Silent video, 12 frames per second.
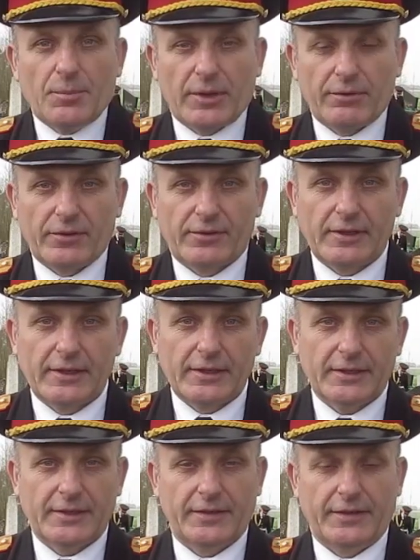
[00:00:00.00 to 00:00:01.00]
привезли
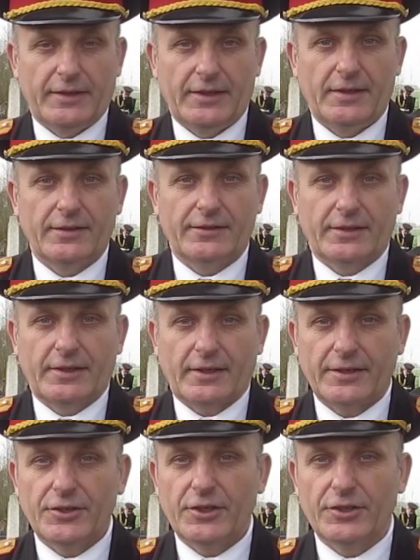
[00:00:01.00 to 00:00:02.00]
на
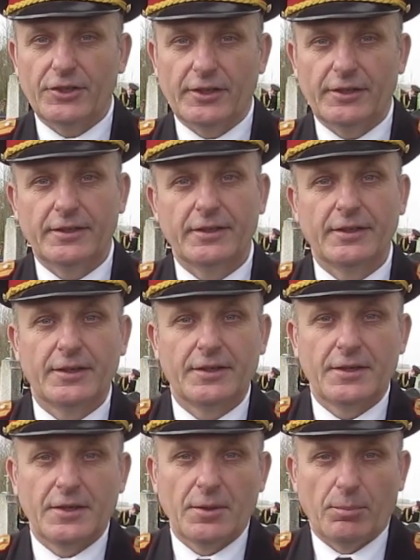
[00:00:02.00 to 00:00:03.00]
захоронение
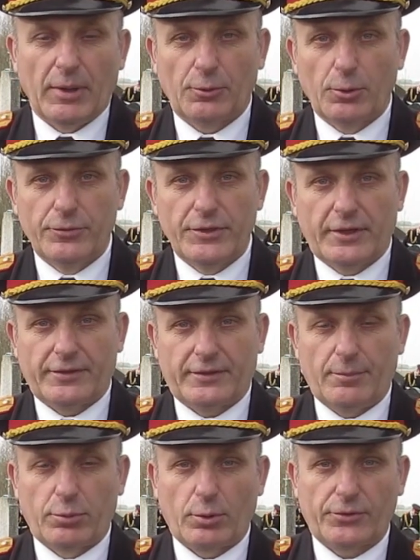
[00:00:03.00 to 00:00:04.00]
полковника
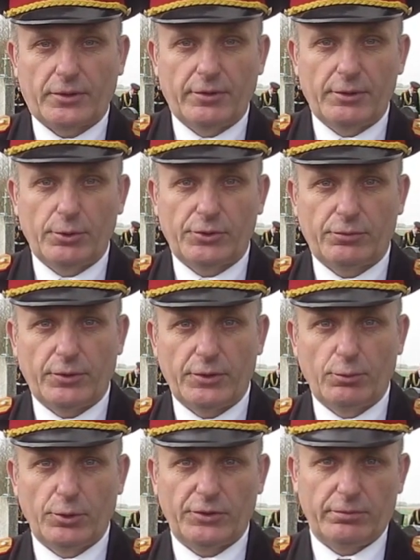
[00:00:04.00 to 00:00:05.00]
Стобровского Иосифа
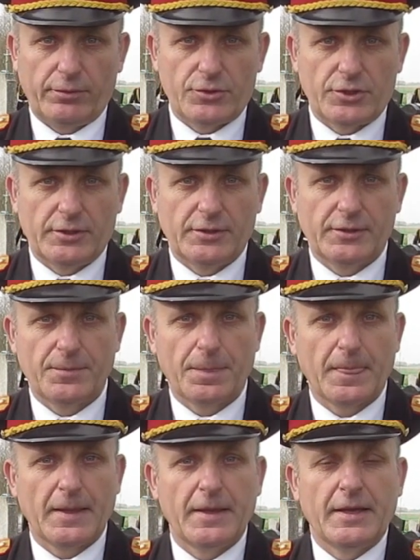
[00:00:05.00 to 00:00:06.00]
Иосифовича,
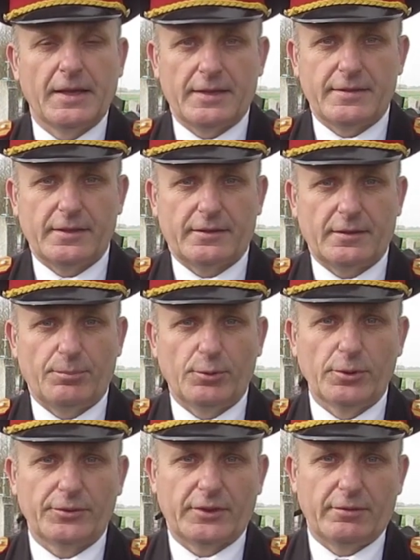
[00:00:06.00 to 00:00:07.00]
кадета
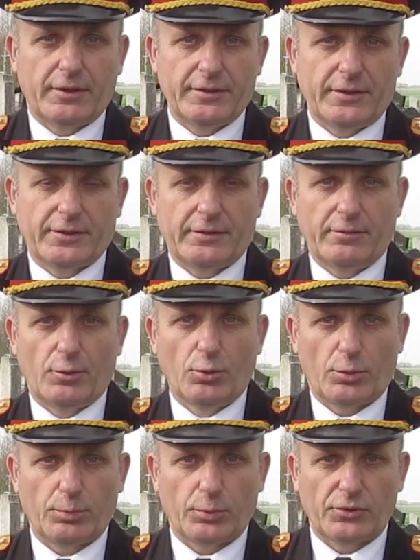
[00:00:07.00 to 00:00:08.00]
Полоцкого кадетского
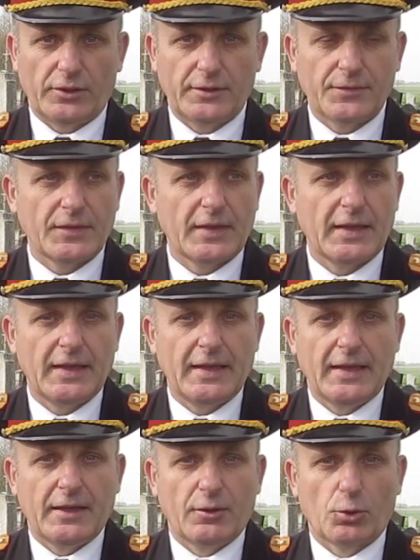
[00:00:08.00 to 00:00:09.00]
корпуса,
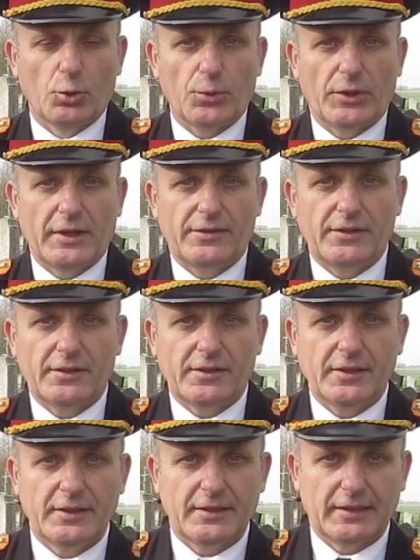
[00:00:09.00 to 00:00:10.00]
группу кадет
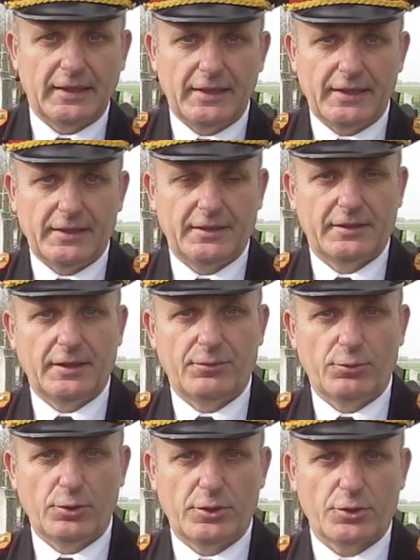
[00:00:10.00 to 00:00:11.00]
для
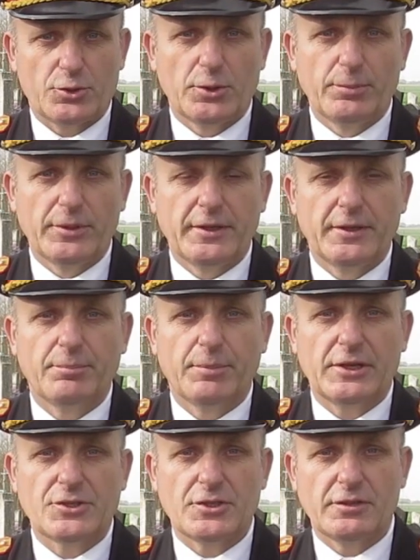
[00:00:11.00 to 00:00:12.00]
того, чтобы
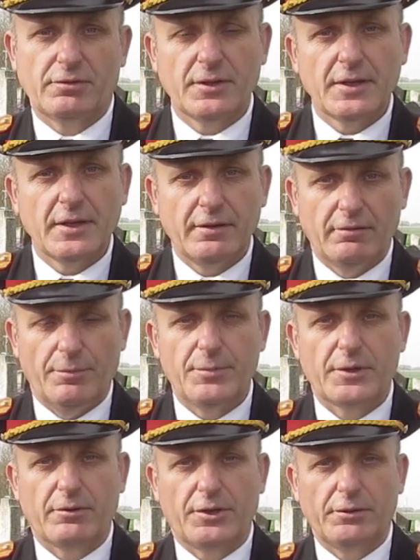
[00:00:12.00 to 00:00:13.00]
почтить,
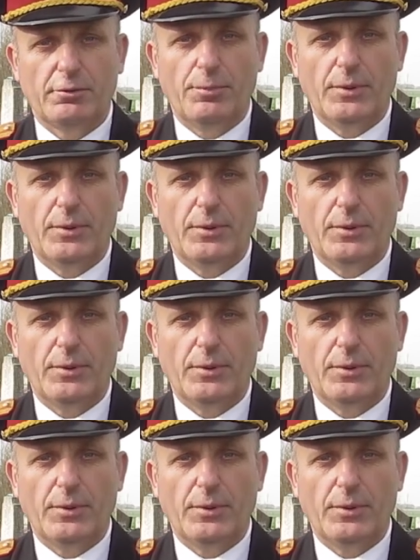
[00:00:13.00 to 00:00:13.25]
во-первых, его